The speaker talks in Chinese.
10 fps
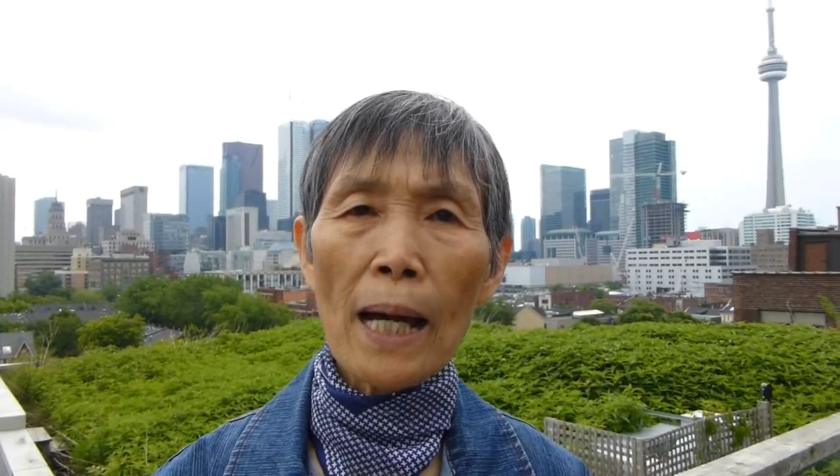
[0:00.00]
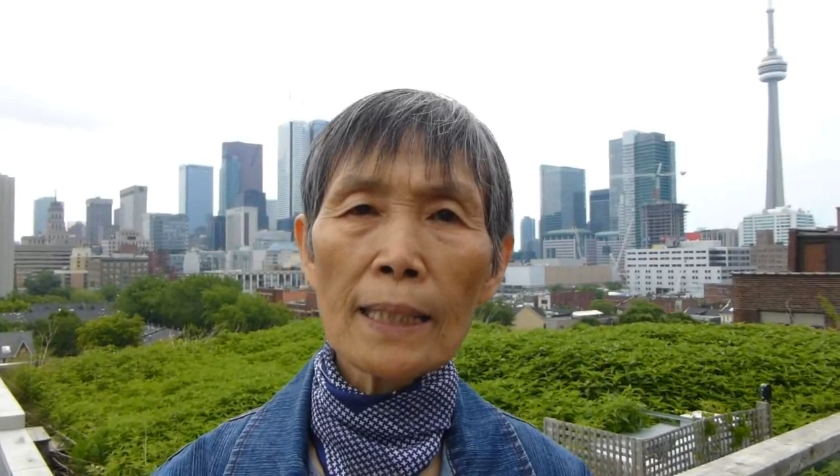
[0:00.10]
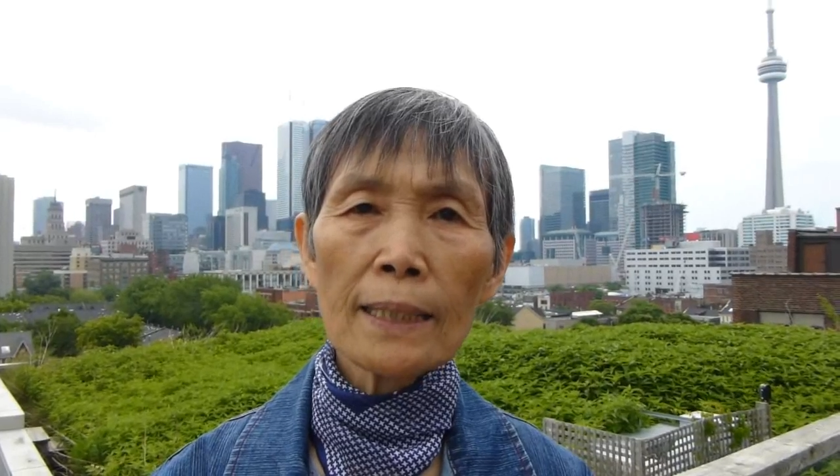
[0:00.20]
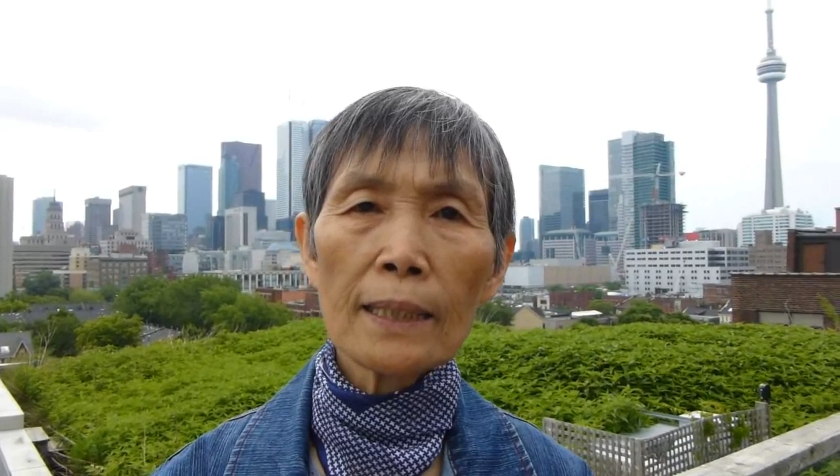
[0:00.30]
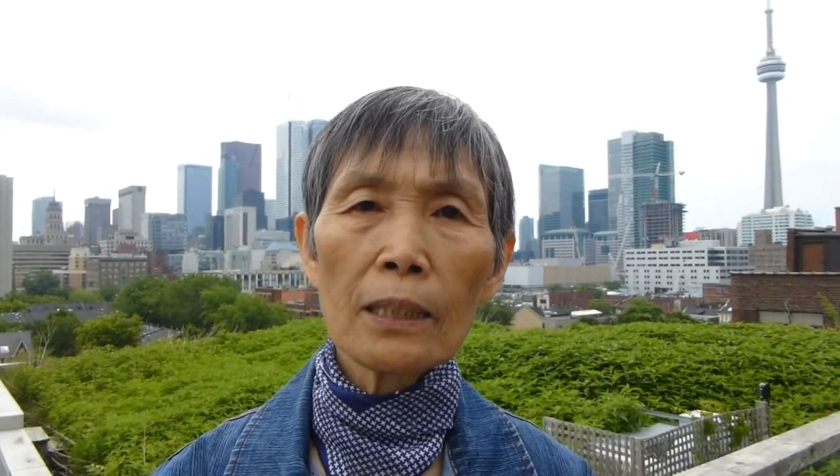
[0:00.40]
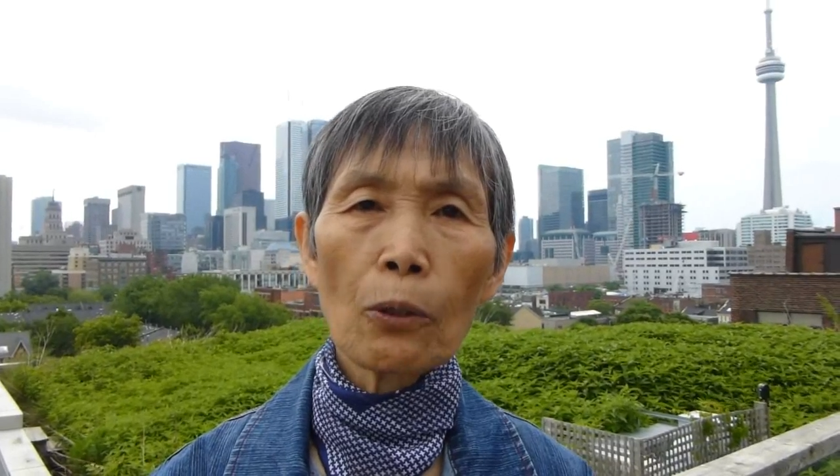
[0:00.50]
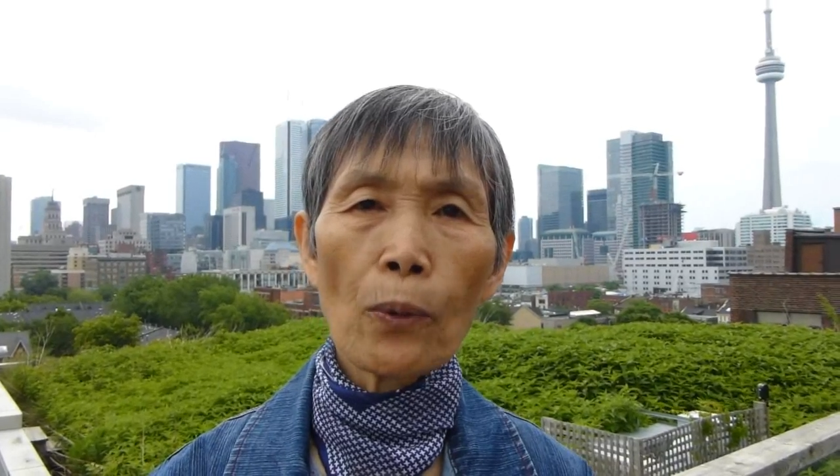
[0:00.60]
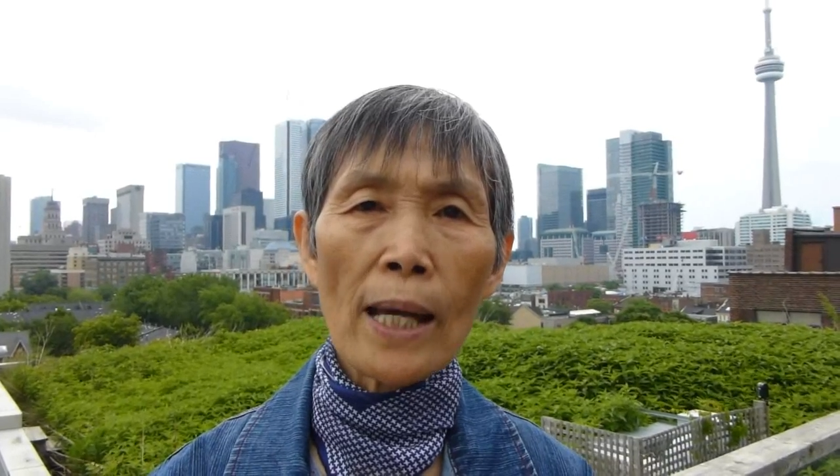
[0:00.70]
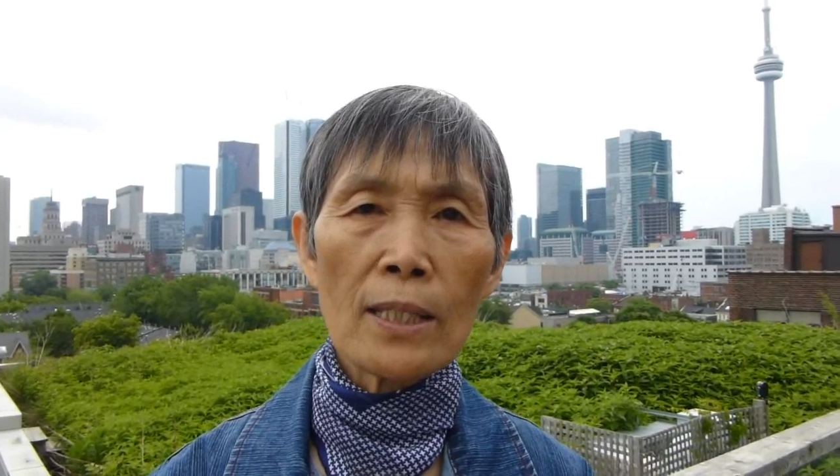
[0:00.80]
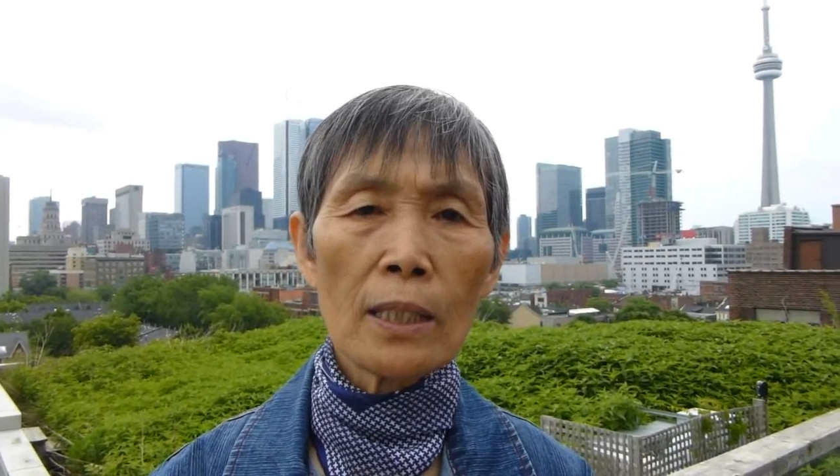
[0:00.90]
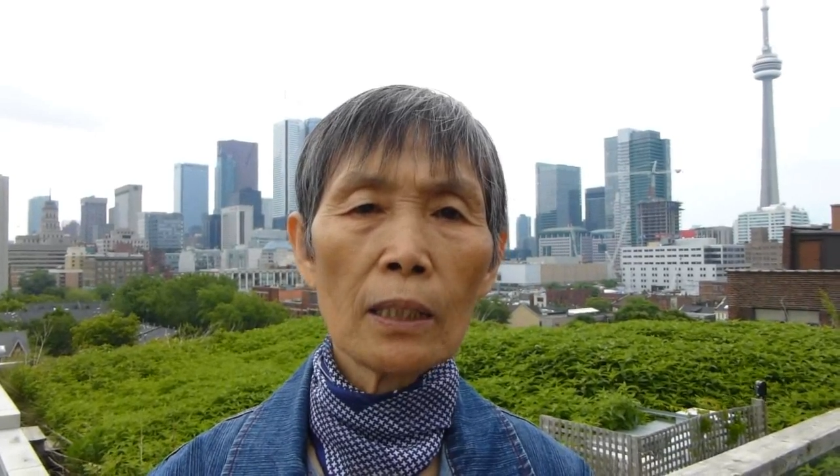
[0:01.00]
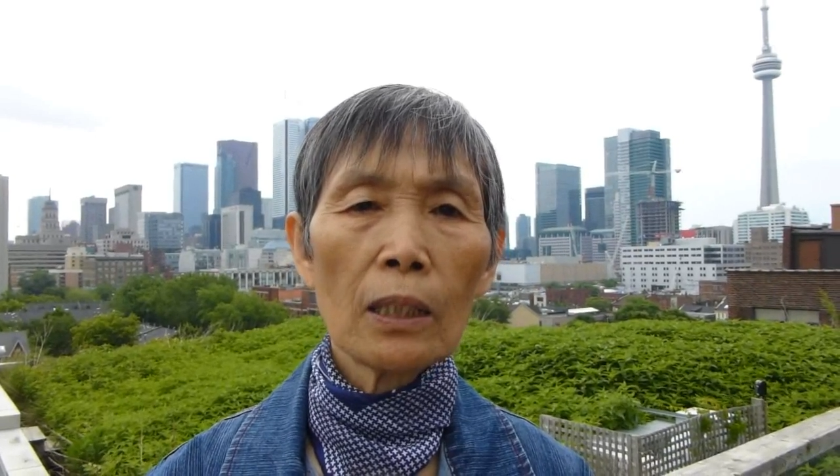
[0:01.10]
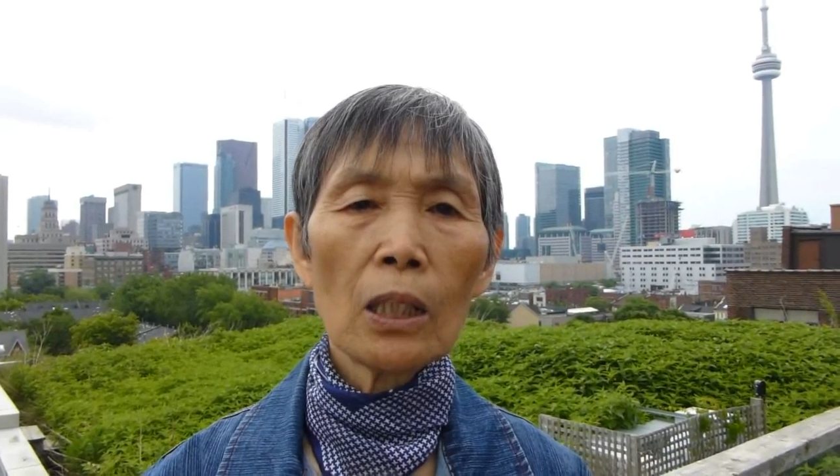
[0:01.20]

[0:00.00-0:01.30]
西的环境